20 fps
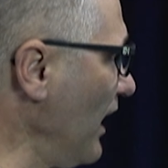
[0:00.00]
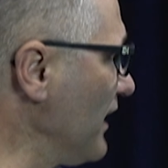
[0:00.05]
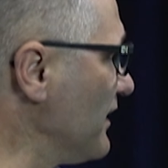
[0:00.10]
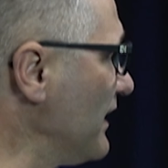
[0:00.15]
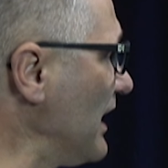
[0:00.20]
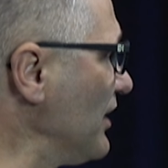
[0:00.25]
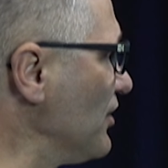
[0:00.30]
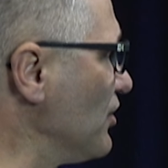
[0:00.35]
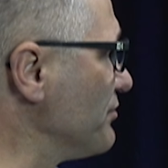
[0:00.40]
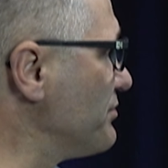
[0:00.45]

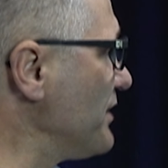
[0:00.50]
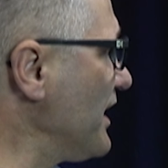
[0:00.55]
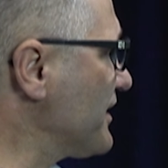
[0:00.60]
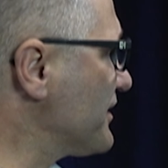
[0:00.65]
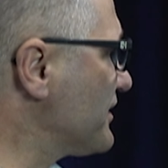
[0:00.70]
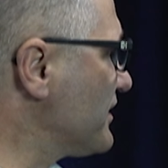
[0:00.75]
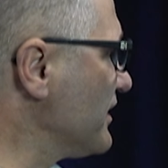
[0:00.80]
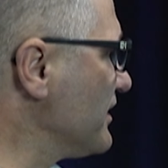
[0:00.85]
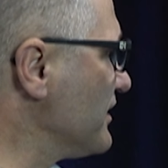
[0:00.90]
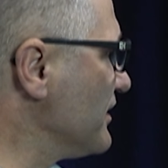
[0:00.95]

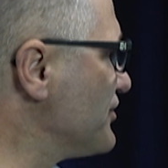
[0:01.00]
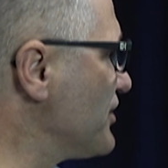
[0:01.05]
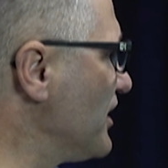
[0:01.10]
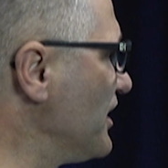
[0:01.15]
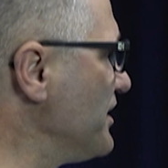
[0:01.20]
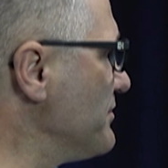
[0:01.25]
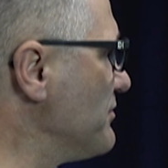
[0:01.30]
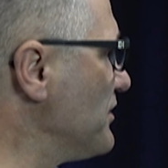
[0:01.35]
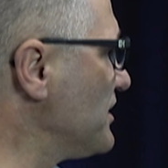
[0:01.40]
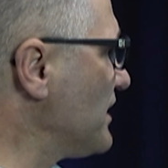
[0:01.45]
nanoobiekty
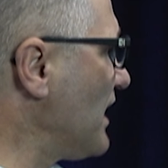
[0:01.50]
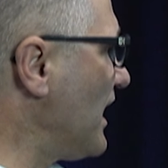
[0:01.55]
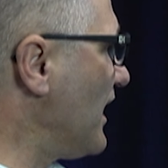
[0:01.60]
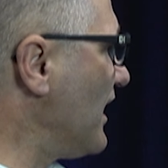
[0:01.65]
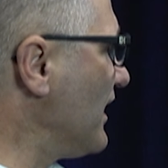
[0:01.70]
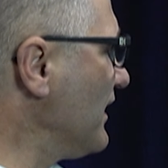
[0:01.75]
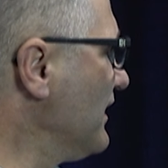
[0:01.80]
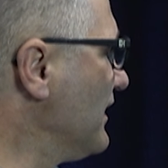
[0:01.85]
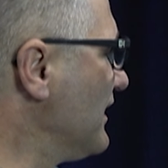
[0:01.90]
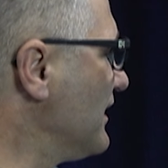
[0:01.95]
dzielimy
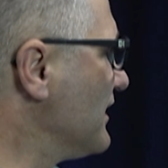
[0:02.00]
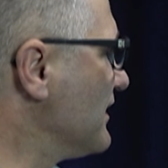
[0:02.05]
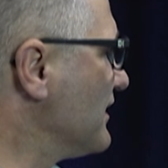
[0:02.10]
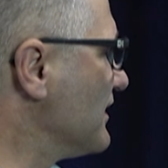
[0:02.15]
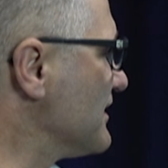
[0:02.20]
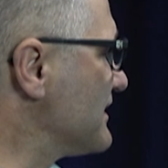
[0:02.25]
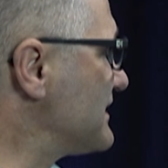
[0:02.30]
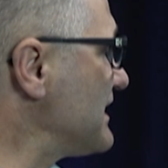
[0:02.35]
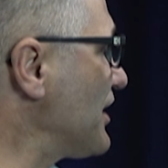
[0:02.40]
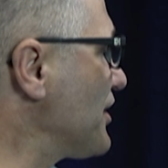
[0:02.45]
na
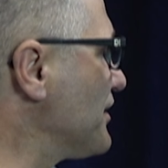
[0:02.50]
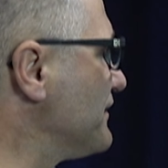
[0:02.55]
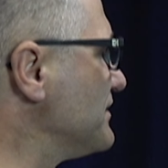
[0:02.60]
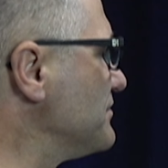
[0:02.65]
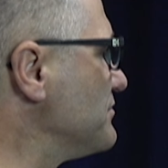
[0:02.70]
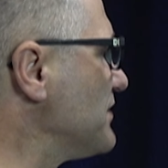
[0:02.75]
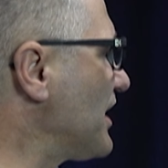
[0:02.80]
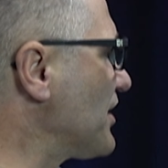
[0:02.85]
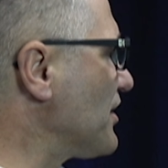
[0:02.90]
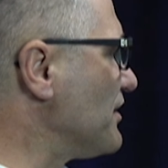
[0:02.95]

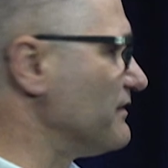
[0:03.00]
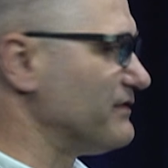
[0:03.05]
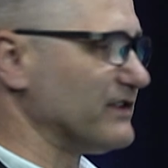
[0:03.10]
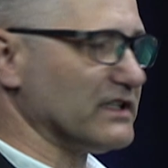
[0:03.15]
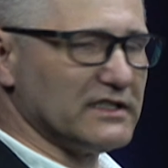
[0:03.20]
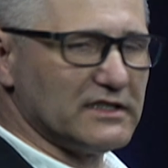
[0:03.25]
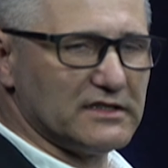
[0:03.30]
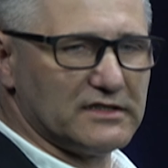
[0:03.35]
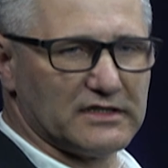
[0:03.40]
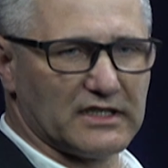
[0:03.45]

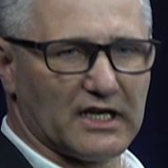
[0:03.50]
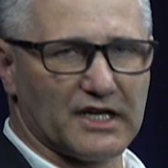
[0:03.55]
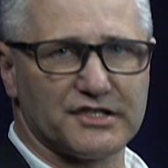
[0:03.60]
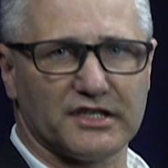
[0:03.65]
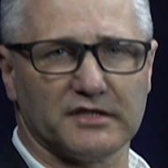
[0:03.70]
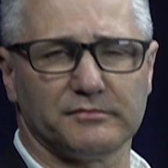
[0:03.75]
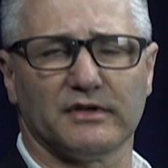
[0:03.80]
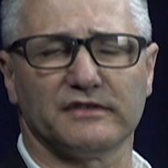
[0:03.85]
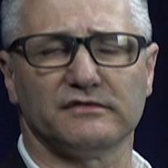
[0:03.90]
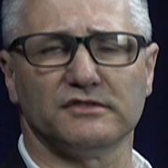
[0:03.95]
zerowymiarowe,
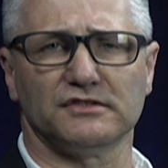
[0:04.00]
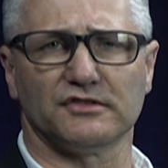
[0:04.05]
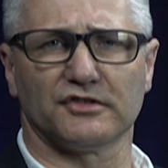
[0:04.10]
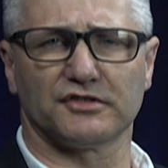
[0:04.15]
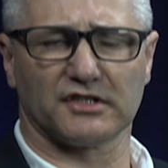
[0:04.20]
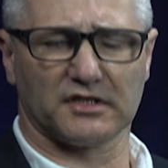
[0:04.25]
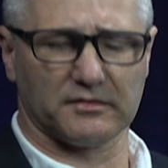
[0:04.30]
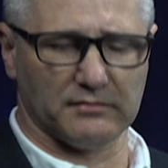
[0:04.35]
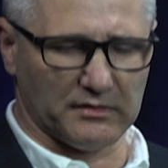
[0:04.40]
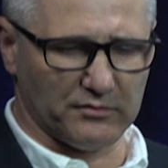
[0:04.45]
raczej powinno
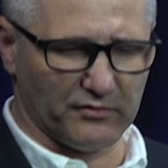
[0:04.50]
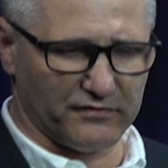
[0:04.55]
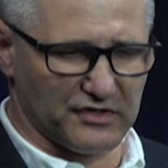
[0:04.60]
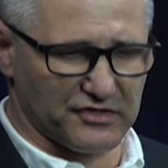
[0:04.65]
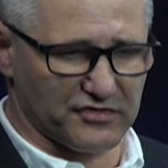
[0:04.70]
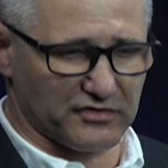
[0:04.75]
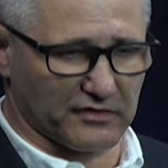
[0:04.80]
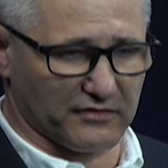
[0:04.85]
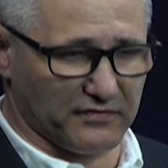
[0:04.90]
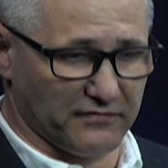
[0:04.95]
się chyba
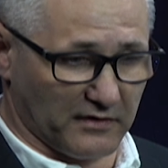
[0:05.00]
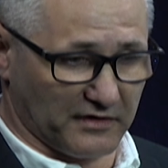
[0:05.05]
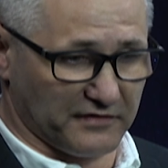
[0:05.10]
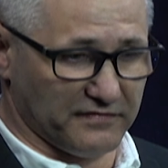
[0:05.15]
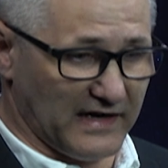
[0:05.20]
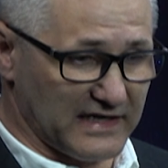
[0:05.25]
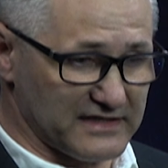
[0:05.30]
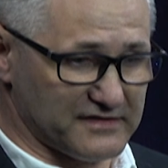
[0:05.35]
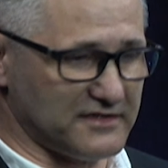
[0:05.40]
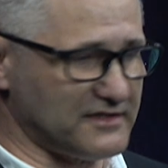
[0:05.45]
mówić
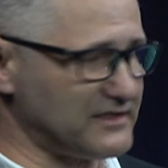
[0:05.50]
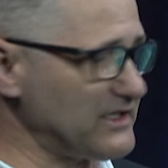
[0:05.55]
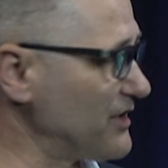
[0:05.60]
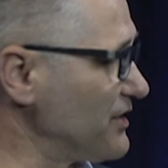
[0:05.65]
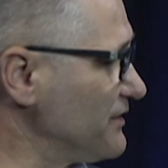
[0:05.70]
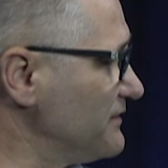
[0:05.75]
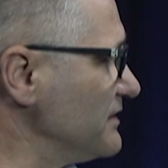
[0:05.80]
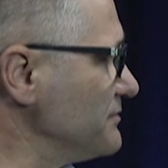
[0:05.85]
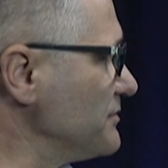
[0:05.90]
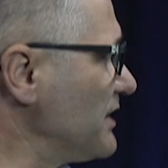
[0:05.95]
quasi
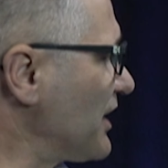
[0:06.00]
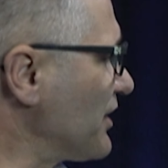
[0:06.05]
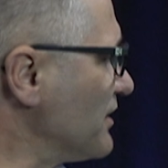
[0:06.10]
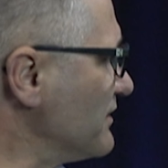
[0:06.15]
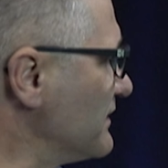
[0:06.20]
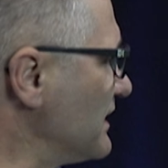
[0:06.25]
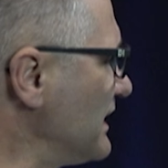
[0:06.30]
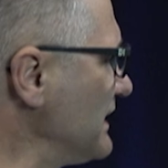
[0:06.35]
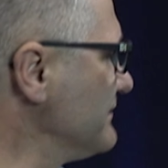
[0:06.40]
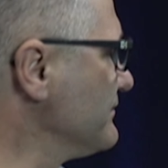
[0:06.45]

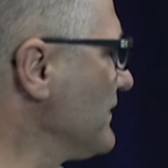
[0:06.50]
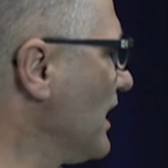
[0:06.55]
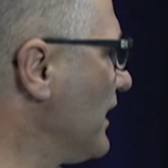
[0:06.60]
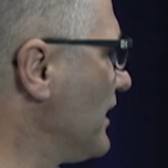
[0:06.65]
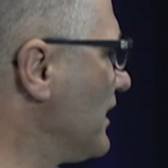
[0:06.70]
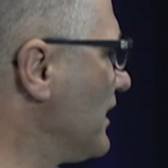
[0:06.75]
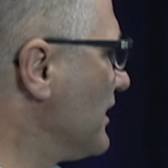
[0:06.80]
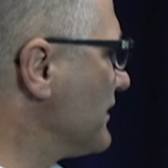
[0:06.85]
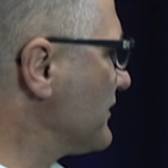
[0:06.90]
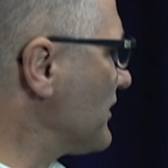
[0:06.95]
zerowymiarowe,
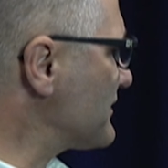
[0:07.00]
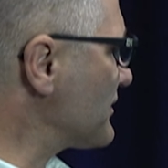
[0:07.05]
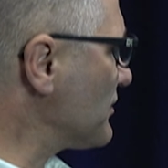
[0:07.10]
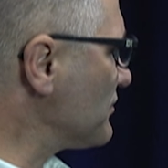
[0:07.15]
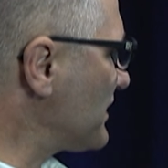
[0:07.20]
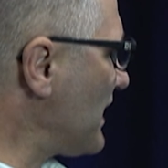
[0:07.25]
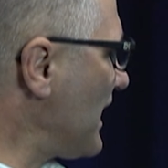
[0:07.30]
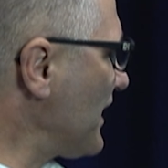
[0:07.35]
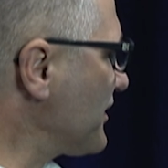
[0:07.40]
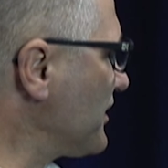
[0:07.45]
to
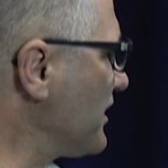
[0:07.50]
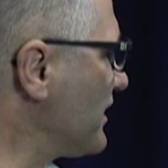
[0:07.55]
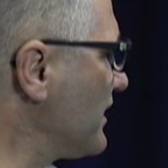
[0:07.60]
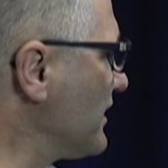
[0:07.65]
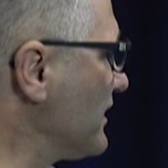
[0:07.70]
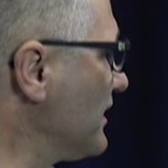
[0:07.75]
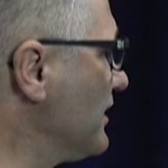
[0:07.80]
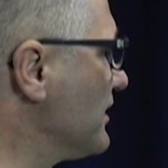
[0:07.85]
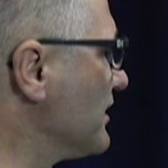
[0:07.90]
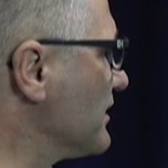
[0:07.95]
są
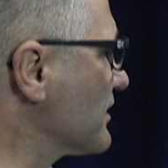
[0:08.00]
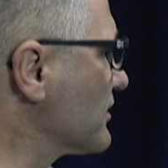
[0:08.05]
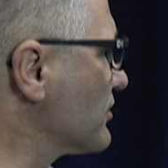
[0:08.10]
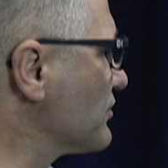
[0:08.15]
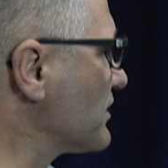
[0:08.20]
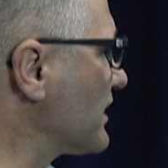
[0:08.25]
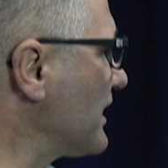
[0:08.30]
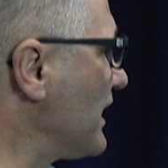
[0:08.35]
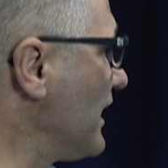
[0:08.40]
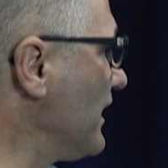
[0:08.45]
takie, e,
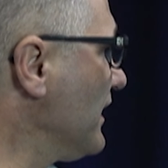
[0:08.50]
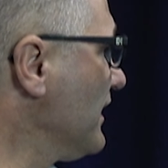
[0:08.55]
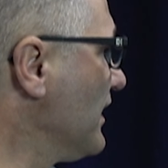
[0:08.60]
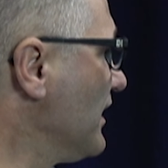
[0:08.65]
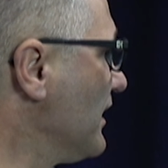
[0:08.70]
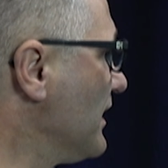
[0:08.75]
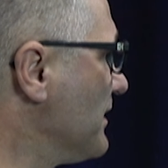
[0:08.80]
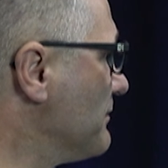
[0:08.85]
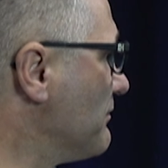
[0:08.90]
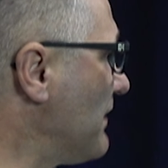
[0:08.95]
które
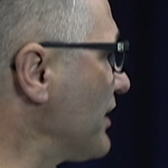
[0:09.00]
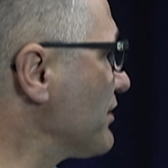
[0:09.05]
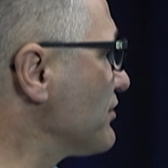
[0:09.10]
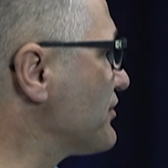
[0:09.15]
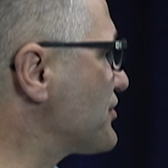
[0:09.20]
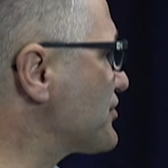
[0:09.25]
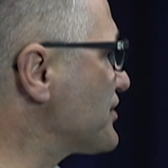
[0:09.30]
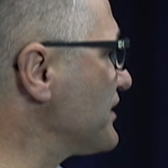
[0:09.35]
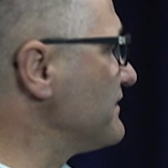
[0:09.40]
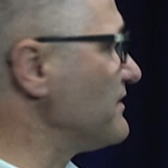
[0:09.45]

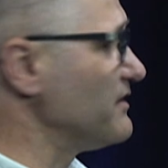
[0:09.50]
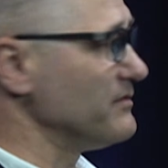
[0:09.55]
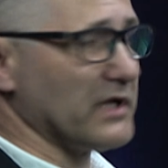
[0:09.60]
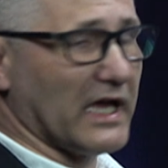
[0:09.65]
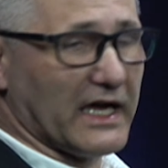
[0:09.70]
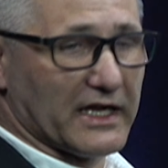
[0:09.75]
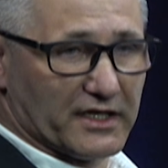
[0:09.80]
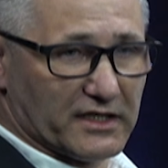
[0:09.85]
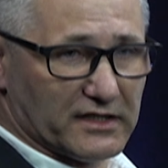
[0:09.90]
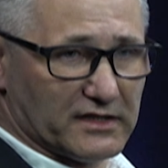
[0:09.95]
mają trzy
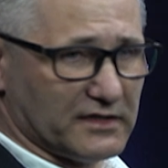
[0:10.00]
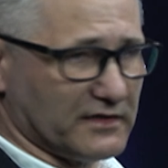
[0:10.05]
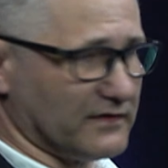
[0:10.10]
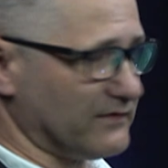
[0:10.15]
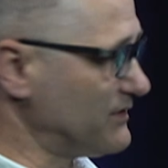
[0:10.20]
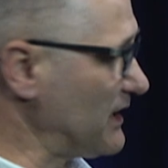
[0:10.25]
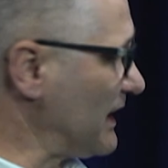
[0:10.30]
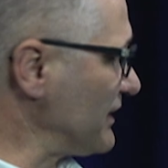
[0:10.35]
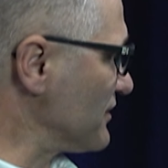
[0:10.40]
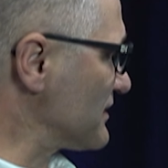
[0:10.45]
wymiary
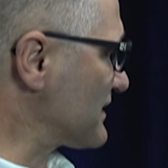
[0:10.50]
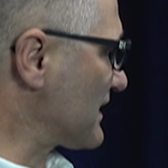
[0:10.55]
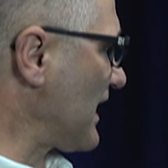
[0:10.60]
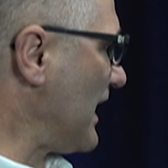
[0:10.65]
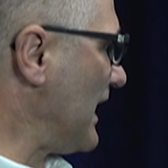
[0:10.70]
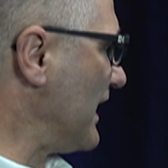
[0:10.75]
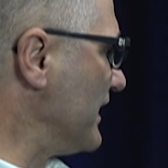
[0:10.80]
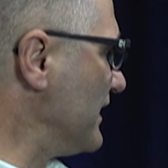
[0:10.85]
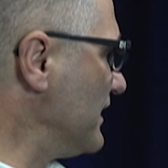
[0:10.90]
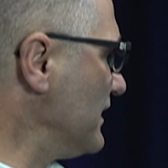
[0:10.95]
w
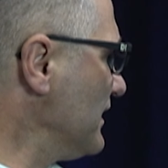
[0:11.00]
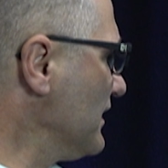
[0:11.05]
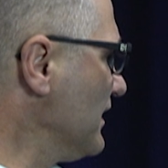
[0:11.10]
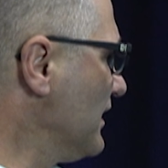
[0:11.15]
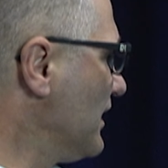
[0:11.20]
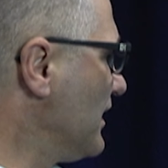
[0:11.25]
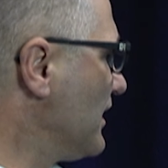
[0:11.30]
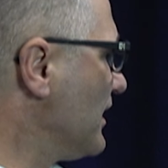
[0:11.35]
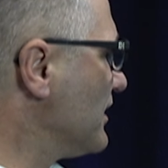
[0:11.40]
nanoskali.